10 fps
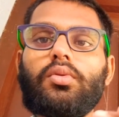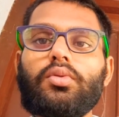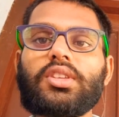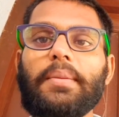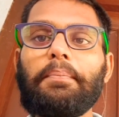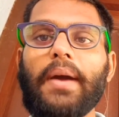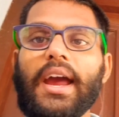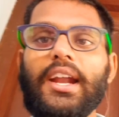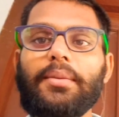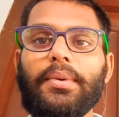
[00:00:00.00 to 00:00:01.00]
उसके
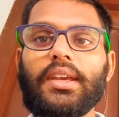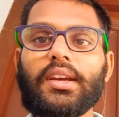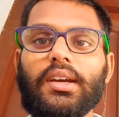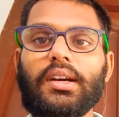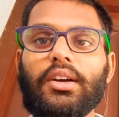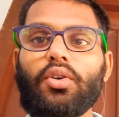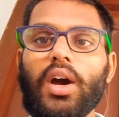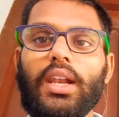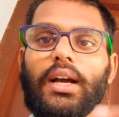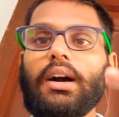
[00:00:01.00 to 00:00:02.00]
पैड पे एक
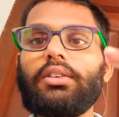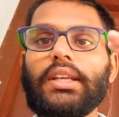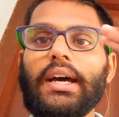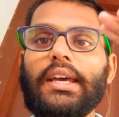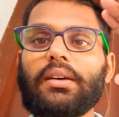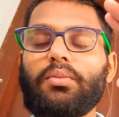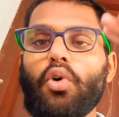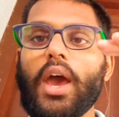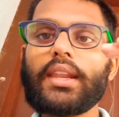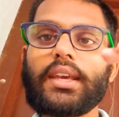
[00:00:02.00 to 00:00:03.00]
कॉयल लगा होता है एक
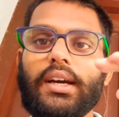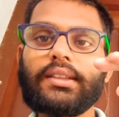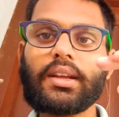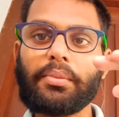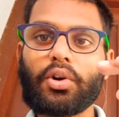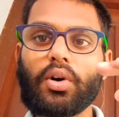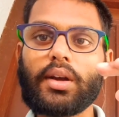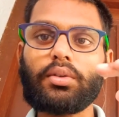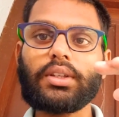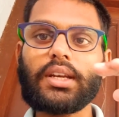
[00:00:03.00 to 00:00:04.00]
मोबाइल के अंदर में
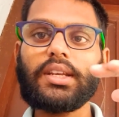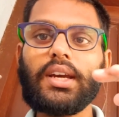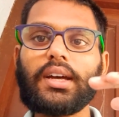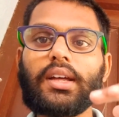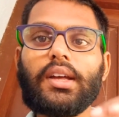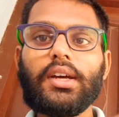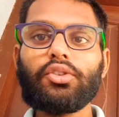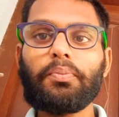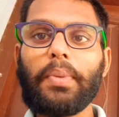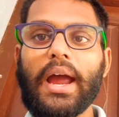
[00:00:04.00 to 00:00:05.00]
कॉयल होता है ठीक है
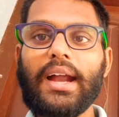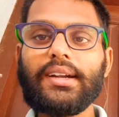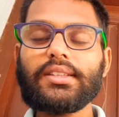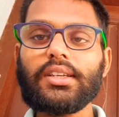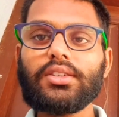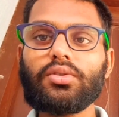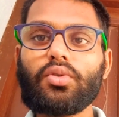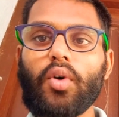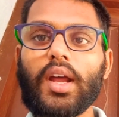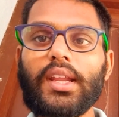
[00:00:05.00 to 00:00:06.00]
तो पैड से जो
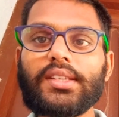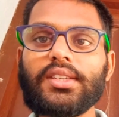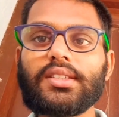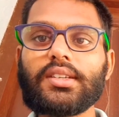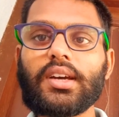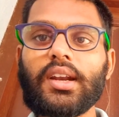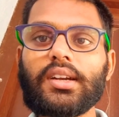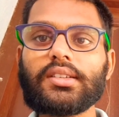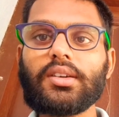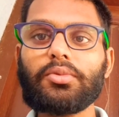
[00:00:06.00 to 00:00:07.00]
कॉयल एसी
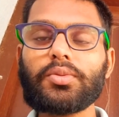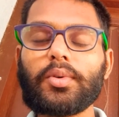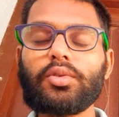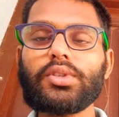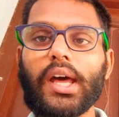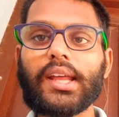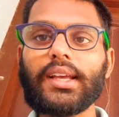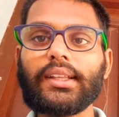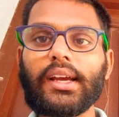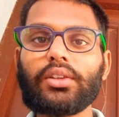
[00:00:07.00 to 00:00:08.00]
करंट जब उस पर गुजारा
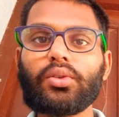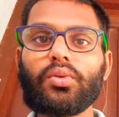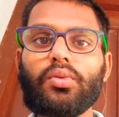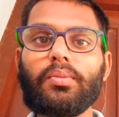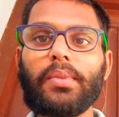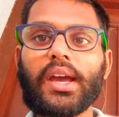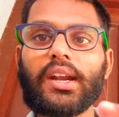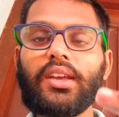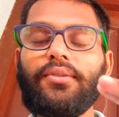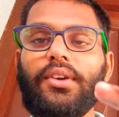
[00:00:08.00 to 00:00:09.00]
जाता है तो
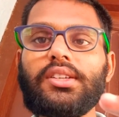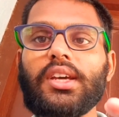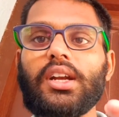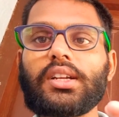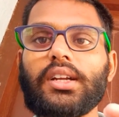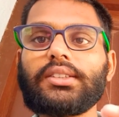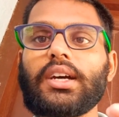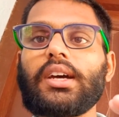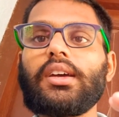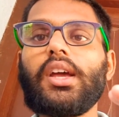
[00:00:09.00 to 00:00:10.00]
मैग्नेटिक फील्ड जनरेट करता
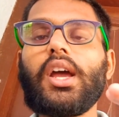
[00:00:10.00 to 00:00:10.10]
है